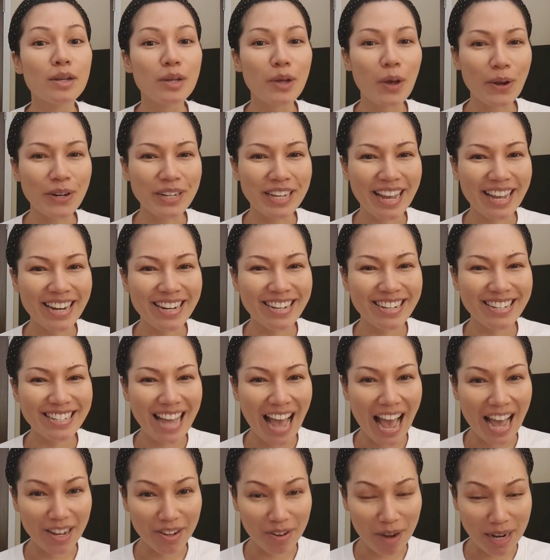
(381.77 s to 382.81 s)
ก่อนการเดิน
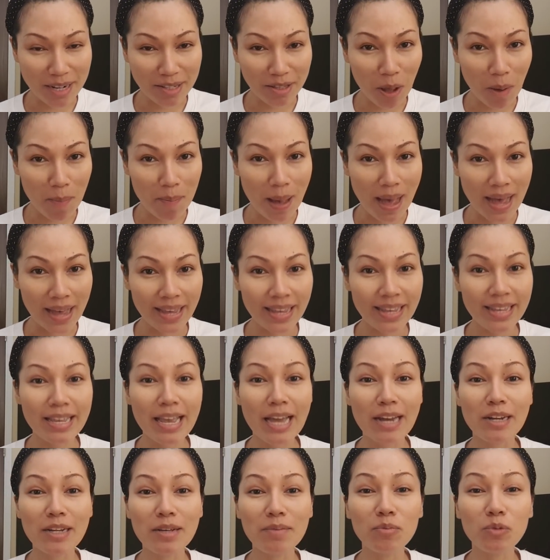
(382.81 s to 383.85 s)
ทางครั้งต่อไป อ
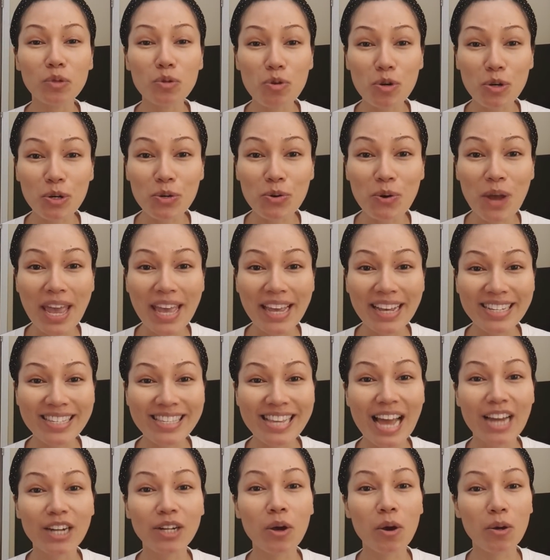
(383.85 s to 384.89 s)
ย่าลืมตรวจดูเอก
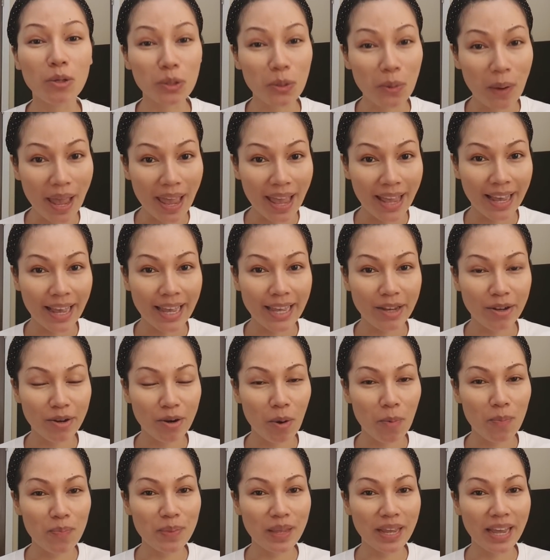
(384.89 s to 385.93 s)
สารของตัวเองให้คร
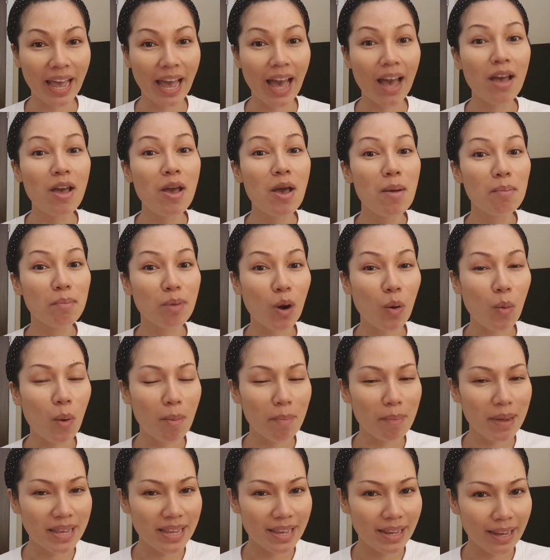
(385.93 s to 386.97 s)
บนะคะ เพราะว่า
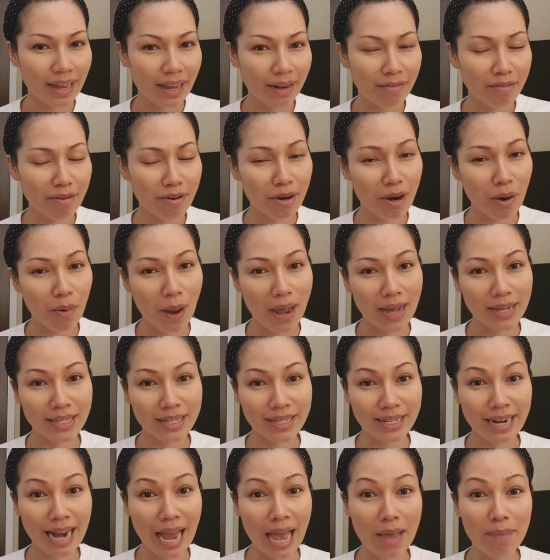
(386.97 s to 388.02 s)
ไม่อย่างนั้นเราอาจจะ
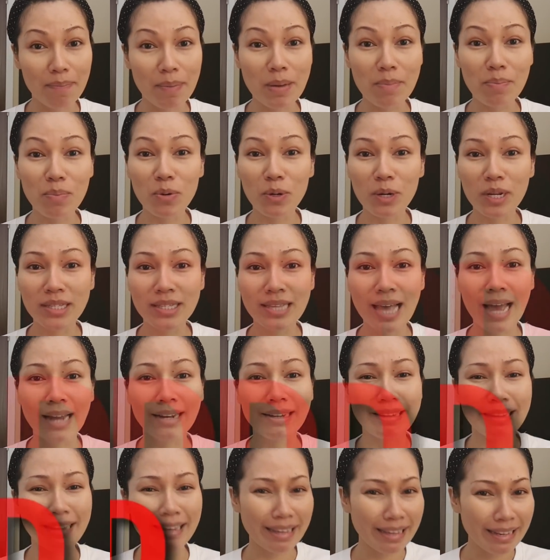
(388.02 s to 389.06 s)
กลายเป็นผู้โดยสาร
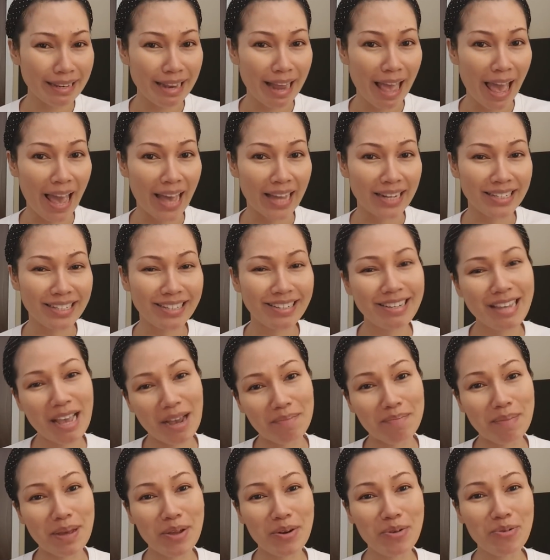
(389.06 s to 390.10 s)
อินแอดอย่าง
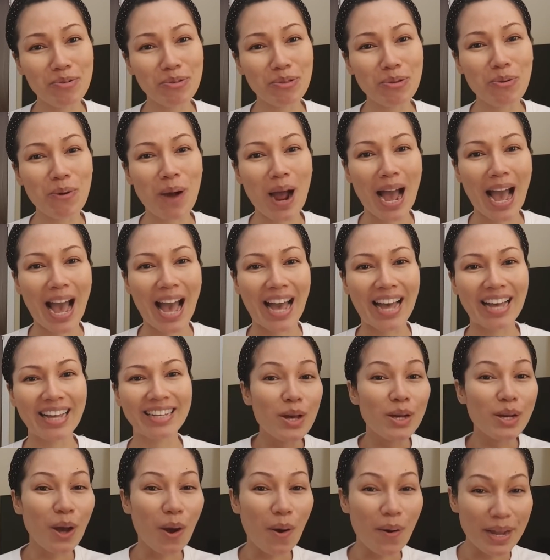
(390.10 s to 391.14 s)
ไม่รู้ตัวค่ะ
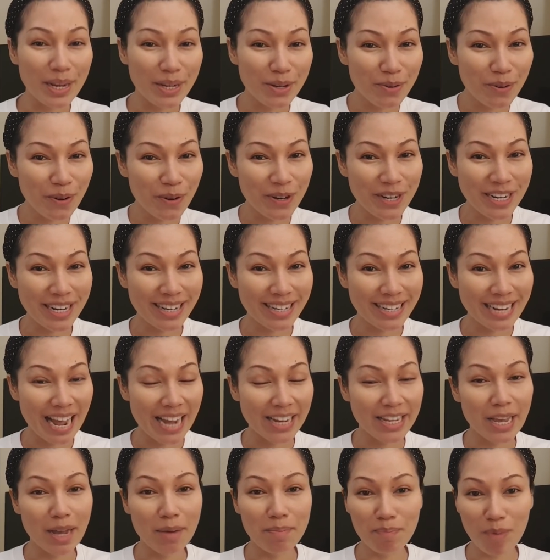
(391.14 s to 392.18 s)
ขอให้ทุกคนเดินทาง
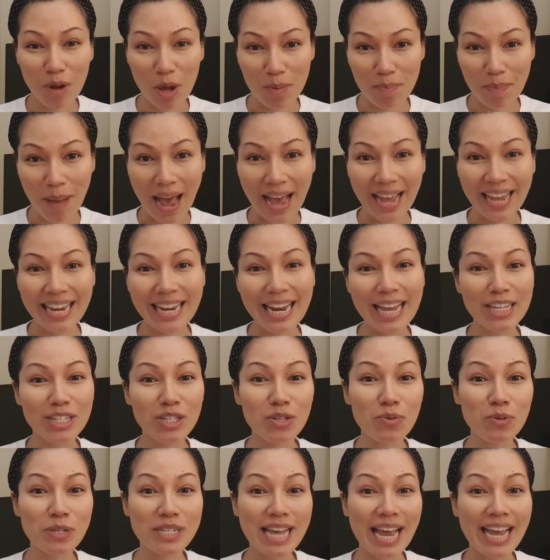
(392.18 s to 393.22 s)
อย่างปลอดภัยและ
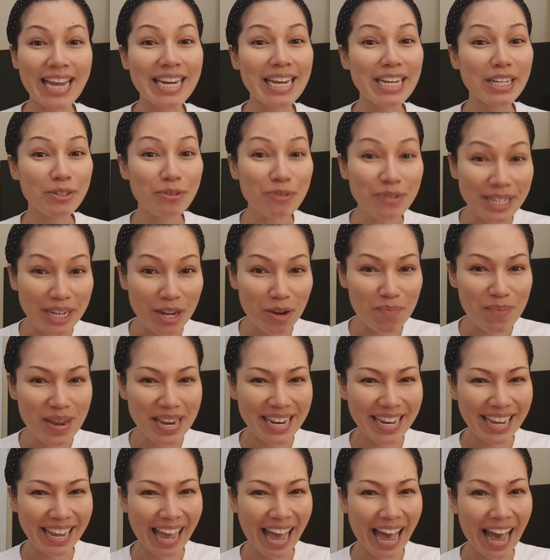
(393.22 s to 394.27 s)
สุขใจในทุกเที่ยวบิน
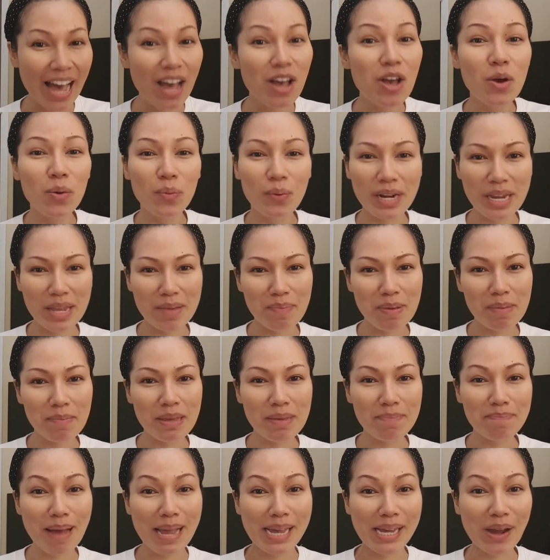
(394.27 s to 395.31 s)
นะคะ วันนี้พี่มิ
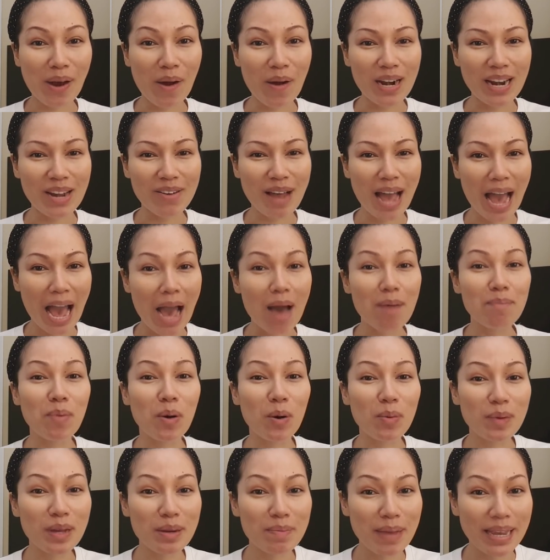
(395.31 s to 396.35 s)
ไปก่อนแล้วค่ะ พ
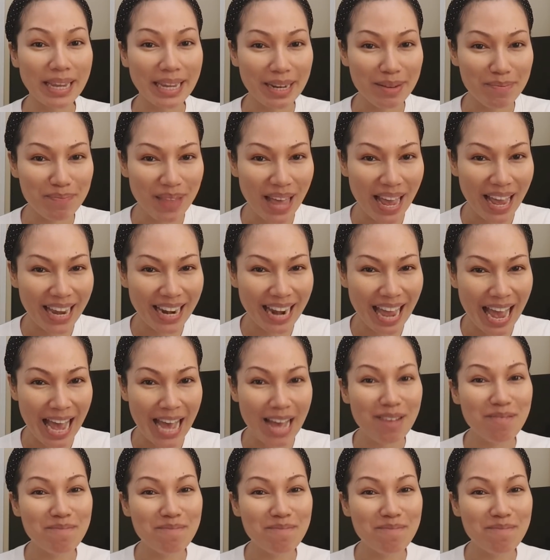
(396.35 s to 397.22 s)
บกันใหม่คลิปหน้านะ